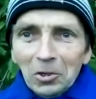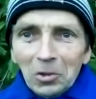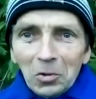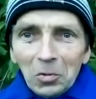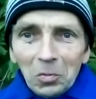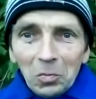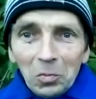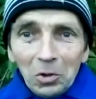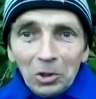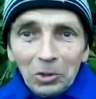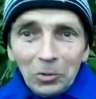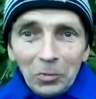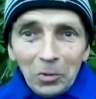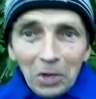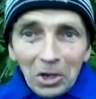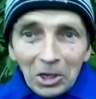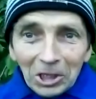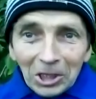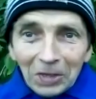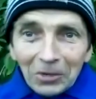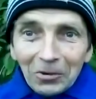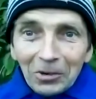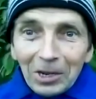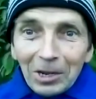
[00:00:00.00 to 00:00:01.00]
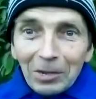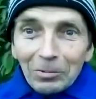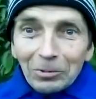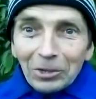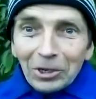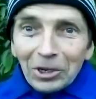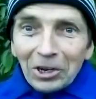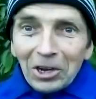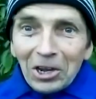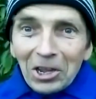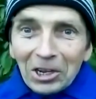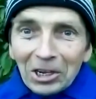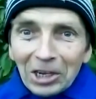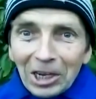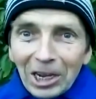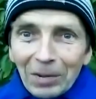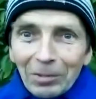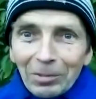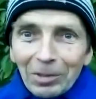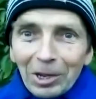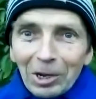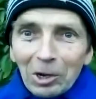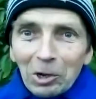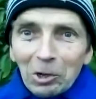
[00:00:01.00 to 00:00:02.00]
Подписываемся, кликаем
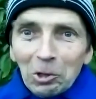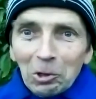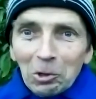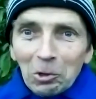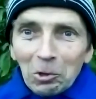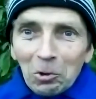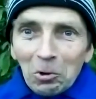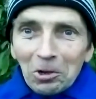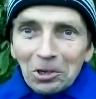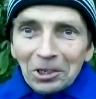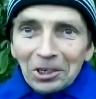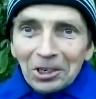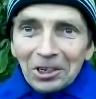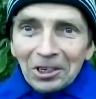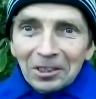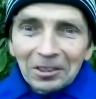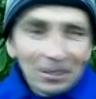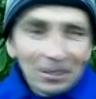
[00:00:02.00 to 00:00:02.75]
на колокольчик